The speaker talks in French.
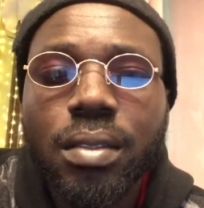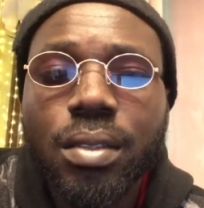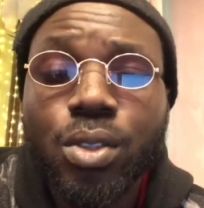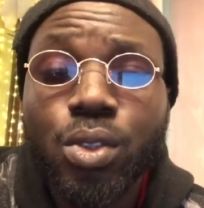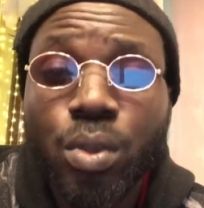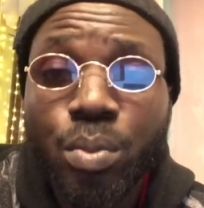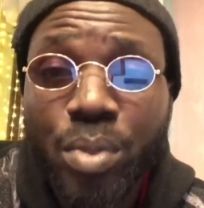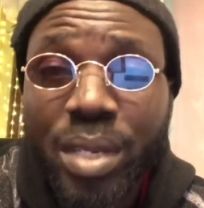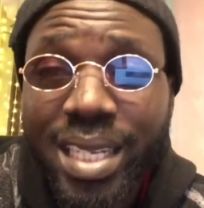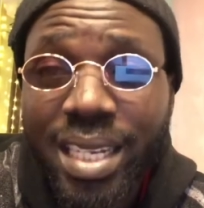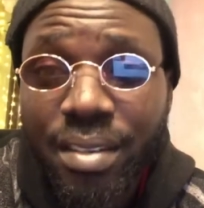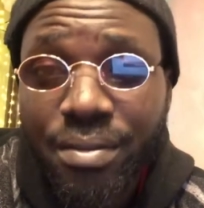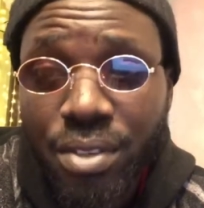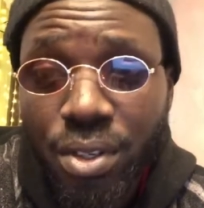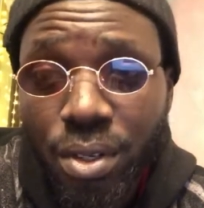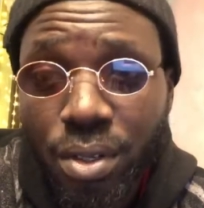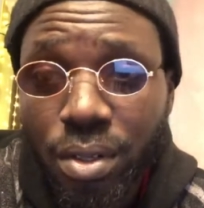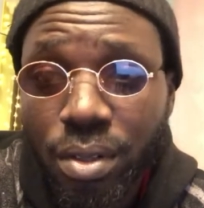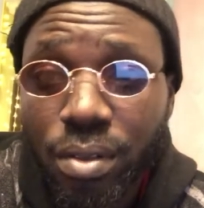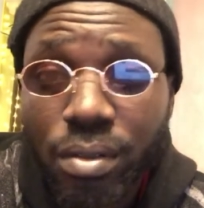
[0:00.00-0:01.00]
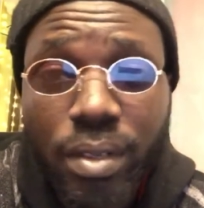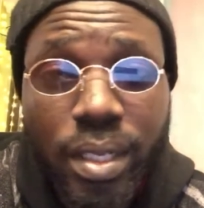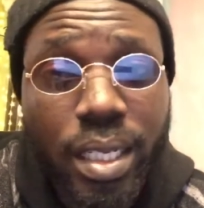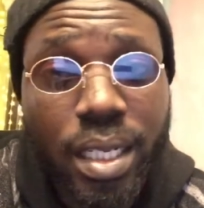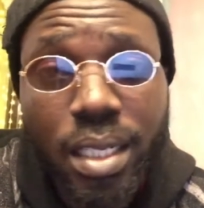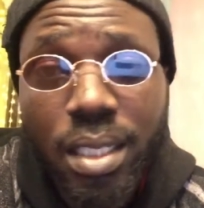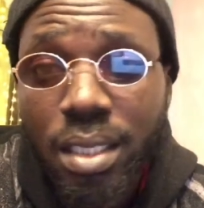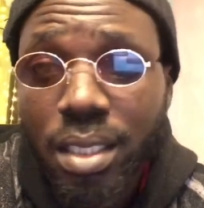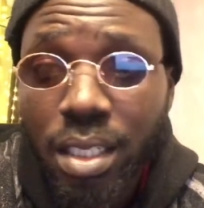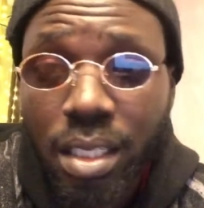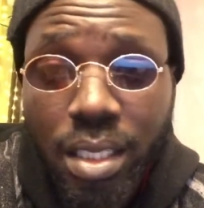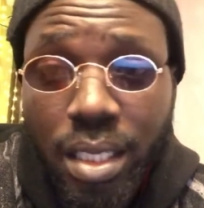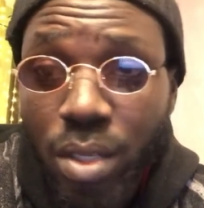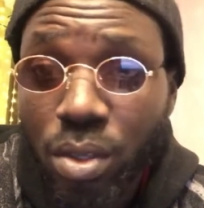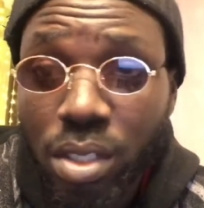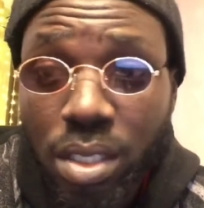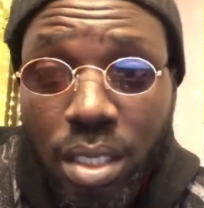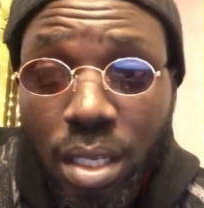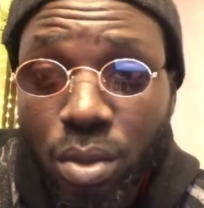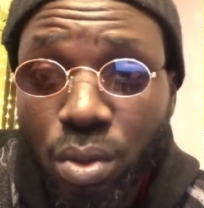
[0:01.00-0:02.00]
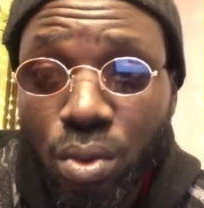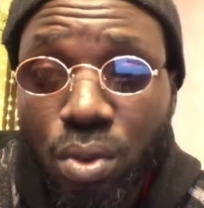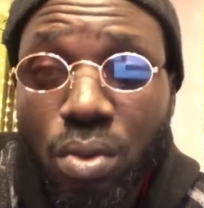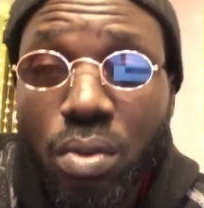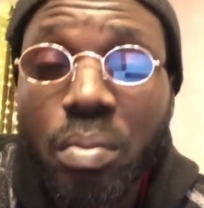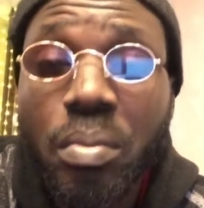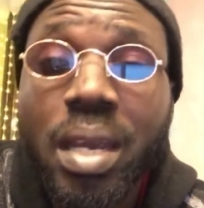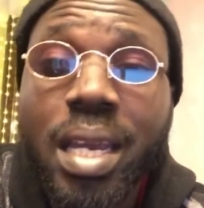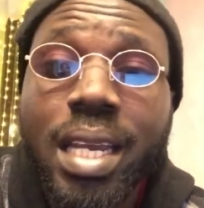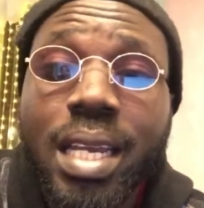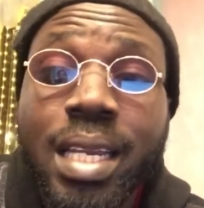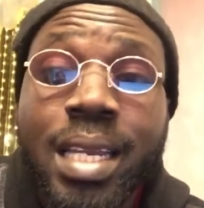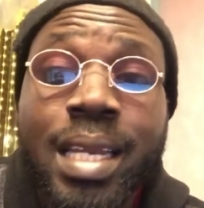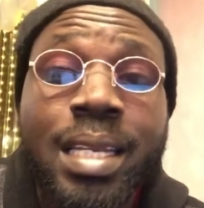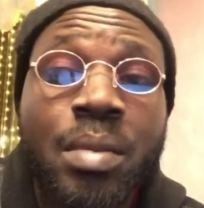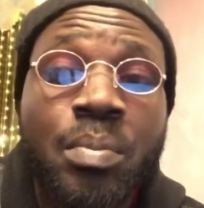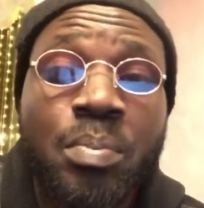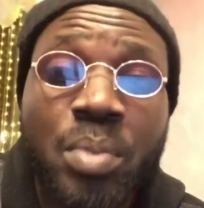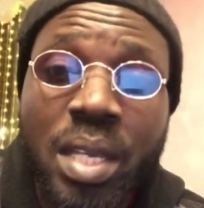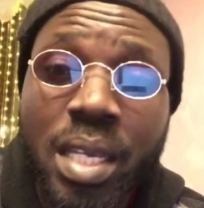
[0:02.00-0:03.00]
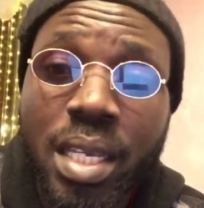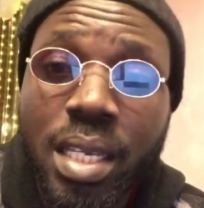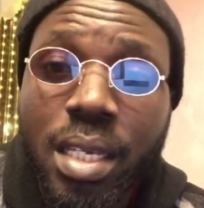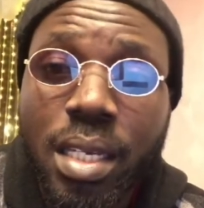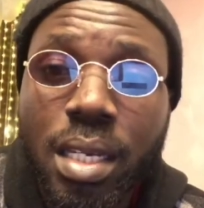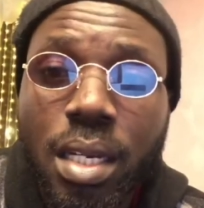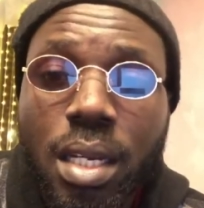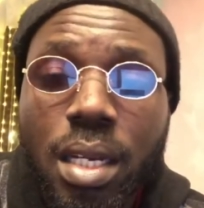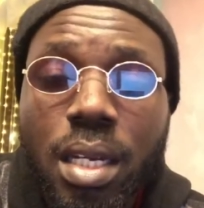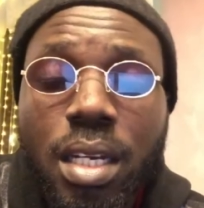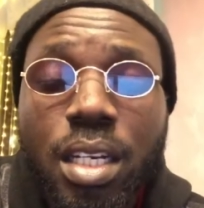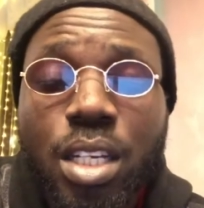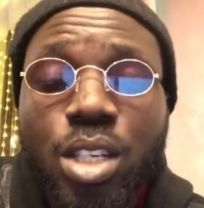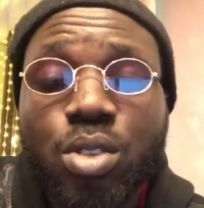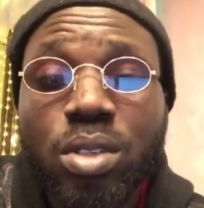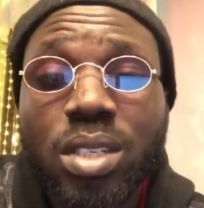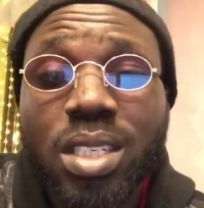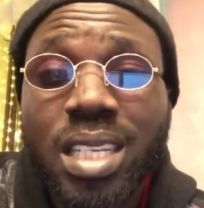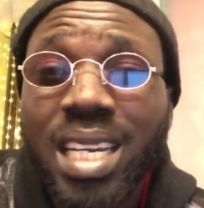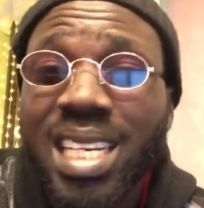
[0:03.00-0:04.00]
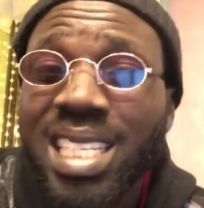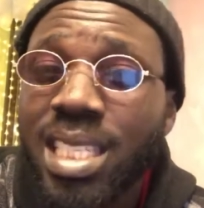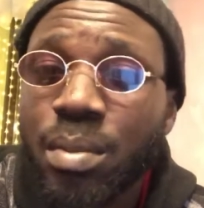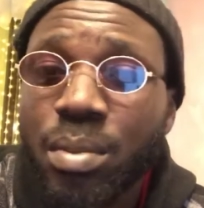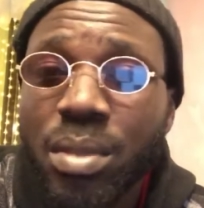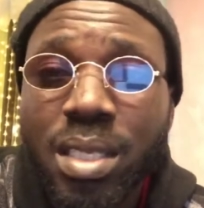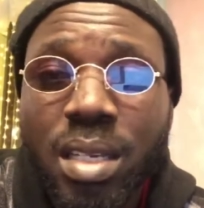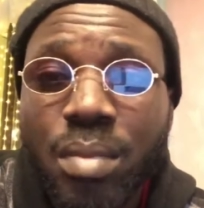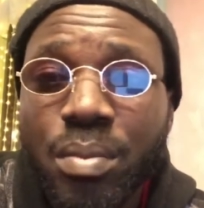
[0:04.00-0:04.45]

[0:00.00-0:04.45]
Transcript: son billet d'avion. Voilà, c'était tout. Mais il y a des pays qui sont déjà exemptés des